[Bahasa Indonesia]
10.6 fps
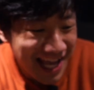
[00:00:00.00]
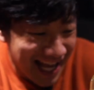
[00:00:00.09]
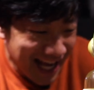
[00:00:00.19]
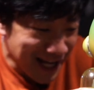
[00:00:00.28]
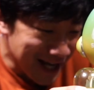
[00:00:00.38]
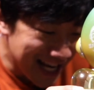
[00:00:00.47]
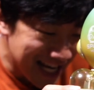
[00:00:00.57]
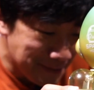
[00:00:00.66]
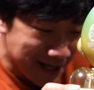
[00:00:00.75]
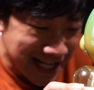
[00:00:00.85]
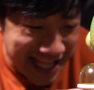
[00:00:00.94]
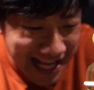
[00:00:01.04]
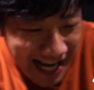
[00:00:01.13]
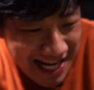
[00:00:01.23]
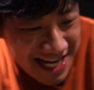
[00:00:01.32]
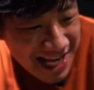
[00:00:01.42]
Ya, kalau kalian
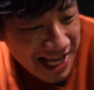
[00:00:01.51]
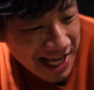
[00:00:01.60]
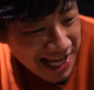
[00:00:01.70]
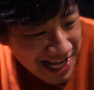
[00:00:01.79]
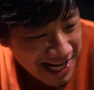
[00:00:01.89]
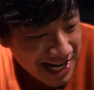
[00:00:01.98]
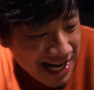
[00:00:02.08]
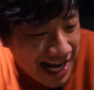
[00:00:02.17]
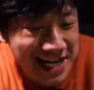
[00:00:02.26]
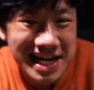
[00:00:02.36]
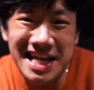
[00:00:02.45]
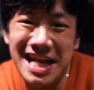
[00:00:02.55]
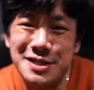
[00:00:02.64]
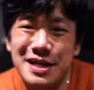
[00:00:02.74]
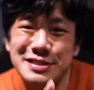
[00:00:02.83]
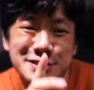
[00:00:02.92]
perhatikan, karena dia
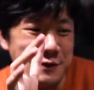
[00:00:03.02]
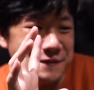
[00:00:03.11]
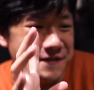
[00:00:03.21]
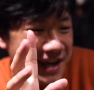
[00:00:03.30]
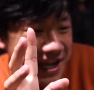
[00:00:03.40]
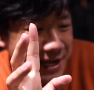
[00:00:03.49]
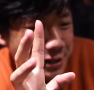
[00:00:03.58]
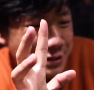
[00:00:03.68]
itu kan soft drink